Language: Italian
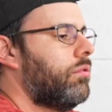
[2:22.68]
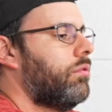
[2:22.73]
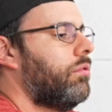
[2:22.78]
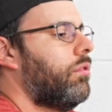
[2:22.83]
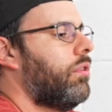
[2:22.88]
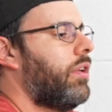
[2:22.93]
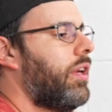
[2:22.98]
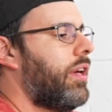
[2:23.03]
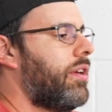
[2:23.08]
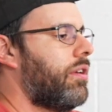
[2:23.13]

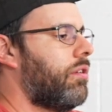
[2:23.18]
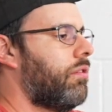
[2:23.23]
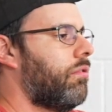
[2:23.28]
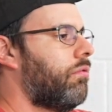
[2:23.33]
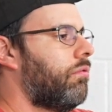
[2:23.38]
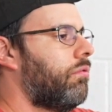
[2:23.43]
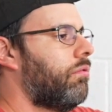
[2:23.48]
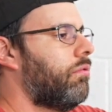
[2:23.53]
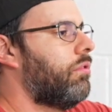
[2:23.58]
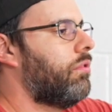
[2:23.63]
ok
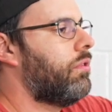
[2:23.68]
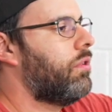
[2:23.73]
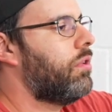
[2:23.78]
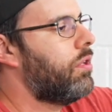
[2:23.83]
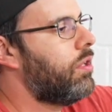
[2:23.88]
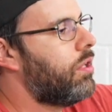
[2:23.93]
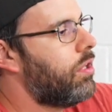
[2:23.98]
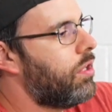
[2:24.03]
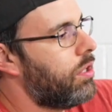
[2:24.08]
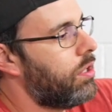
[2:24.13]

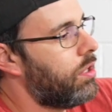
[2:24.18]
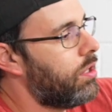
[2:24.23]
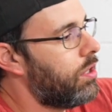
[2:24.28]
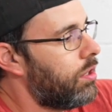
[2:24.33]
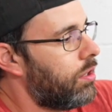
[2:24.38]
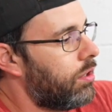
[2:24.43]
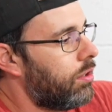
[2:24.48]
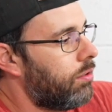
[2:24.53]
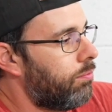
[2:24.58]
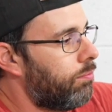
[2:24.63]

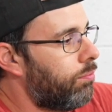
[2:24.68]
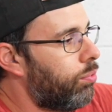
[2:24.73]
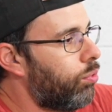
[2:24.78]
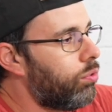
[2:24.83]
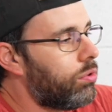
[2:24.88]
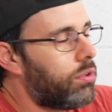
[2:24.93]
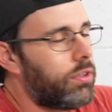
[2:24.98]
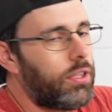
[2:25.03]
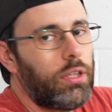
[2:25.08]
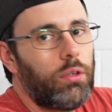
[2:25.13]

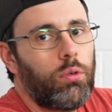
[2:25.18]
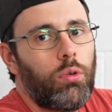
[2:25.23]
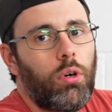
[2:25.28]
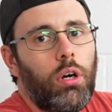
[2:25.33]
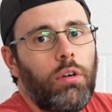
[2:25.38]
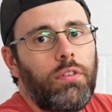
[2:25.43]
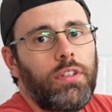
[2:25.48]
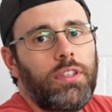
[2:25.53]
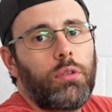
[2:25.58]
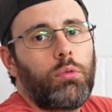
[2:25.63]
butti
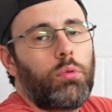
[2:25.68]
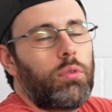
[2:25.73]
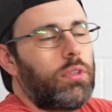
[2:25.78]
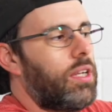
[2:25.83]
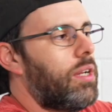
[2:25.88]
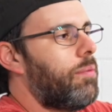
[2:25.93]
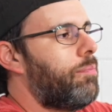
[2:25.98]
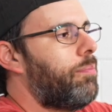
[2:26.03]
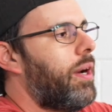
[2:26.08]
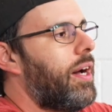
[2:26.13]
nuovi da tutte
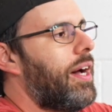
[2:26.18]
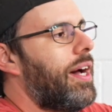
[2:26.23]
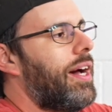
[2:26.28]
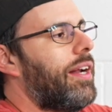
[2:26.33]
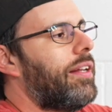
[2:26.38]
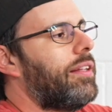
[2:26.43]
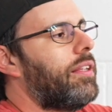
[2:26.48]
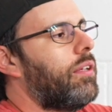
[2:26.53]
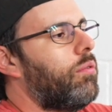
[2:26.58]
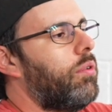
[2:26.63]
le
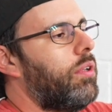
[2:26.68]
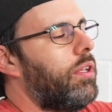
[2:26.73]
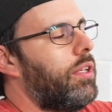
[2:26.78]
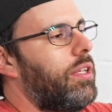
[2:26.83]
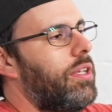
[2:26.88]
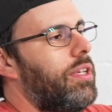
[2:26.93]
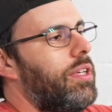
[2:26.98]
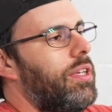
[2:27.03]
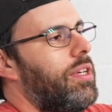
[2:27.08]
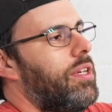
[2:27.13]
parti
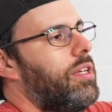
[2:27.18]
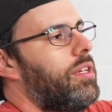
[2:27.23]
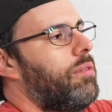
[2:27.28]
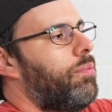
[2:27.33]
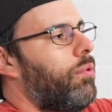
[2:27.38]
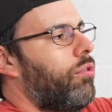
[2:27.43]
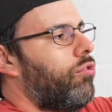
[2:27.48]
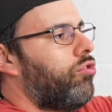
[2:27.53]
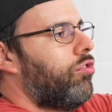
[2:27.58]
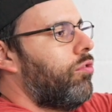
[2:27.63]
quindi
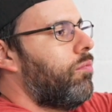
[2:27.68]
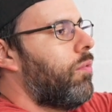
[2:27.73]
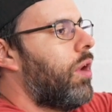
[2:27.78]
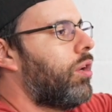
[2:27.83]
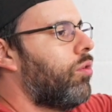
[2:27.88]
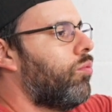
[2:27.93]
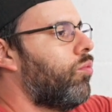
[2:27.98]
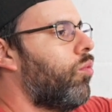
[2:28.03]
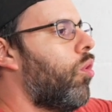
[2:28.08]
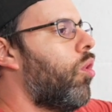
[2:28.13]
prossimo
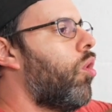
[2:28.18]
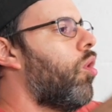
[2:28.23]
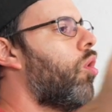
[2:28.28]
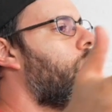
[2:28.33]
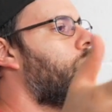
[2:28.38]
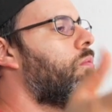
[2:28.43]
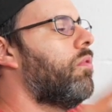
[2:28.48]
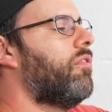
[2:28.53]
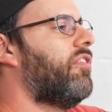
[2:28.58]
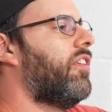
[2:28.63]
anno
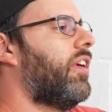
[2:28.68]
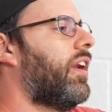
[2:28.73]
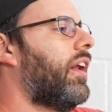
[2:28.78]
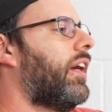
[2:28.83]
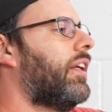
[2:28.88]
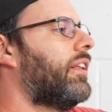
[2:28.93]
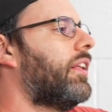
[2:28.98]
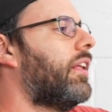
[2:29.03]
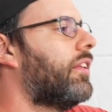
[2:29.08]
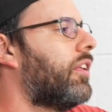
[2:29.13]
boh, mi farà
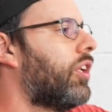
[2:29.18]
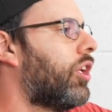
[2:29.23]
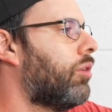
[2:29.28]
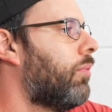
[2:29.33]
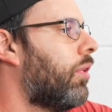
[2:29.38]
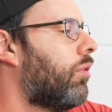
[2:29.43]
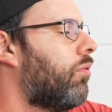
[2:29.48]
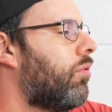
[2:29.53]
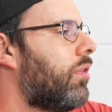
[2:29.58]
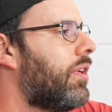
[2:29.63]
anche tanta
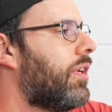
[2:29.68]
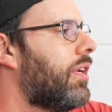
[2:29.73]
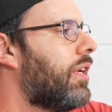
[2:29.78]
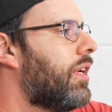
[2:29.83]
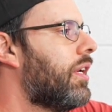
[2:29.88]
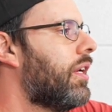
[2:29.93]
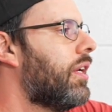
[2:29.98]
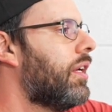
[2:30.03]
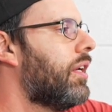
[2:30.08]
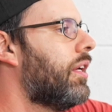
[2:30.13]
roba qui
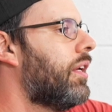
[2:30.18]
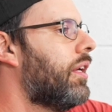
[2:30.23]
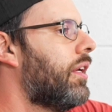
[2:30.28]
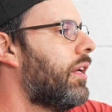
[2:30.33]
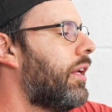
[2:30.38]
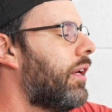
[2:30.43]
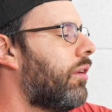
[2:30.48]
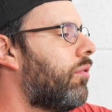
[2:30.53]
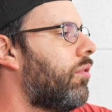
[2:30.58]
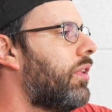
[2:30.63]

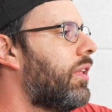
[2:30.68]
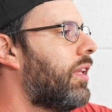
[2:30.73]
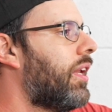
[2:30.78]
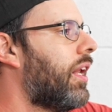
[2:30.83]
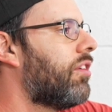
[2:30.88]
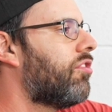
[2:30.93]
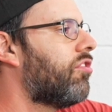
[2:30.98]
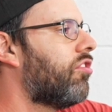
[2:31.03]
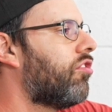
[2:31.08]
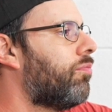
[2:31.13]
e quindi
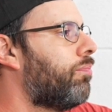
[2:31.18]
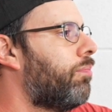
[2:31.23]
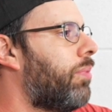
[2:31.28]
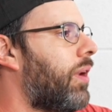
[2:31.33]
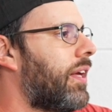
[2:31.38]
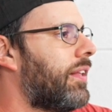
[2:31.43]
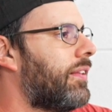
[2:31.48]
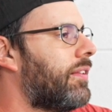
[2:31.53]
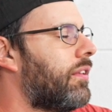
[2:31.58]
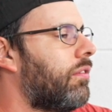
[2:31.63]
lascia
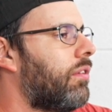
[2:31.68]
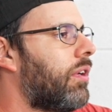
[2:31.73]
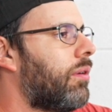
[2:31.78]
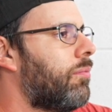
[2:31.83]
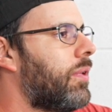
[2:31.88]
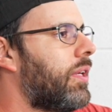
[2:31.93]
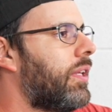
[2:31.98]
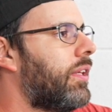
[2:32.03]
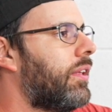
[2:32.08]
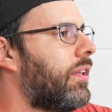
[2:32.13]
spazio
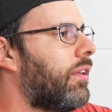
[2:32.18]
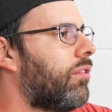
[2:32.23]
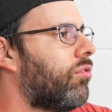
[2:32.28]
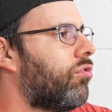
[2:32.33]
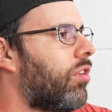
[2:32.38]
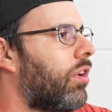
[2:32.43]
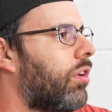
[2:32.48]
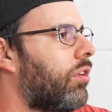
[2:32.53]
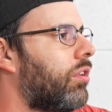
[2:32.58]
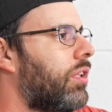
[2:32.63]
veramente a un
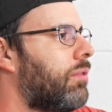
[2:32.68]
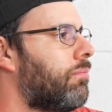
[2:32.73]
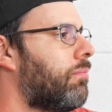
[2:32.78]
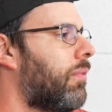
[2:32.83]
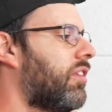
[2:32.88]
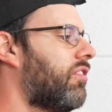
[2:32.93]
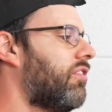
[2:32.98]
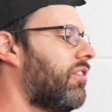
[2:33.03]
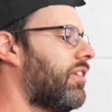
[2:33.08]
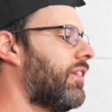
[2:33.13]
sacco di
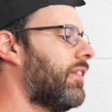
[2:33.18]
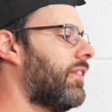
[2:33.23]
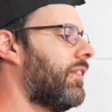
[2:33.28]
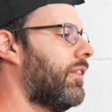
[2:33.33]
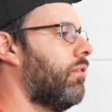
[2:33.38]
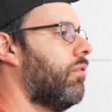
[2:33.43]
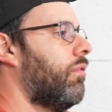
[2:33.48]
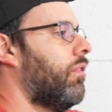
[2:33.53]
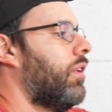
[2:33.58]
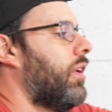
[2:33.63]

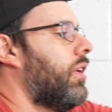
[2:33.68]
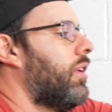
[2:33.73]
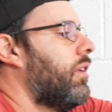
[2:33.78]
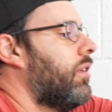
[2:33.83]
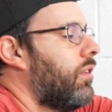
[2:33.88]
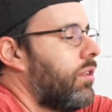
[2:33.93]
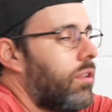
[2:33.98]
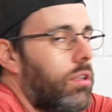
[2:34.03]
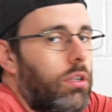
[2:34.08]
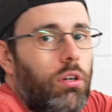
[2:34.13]
immaginazione.
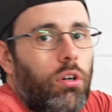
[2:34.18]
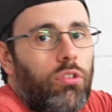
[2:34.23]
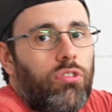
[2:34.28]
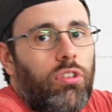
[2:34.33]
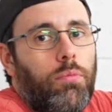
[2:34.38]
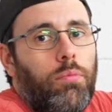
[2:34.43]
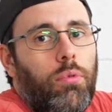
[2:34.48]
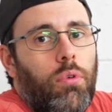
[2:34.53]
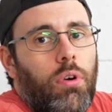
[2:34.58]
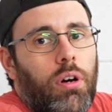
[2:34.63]

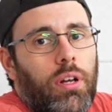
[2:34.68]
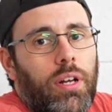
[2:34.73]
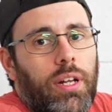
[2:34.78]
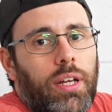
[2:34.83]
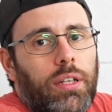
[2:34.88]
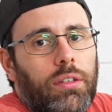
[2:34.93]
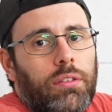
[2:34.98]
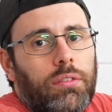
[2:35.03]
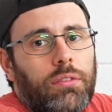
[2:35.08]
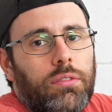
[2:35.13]
Cosa buona,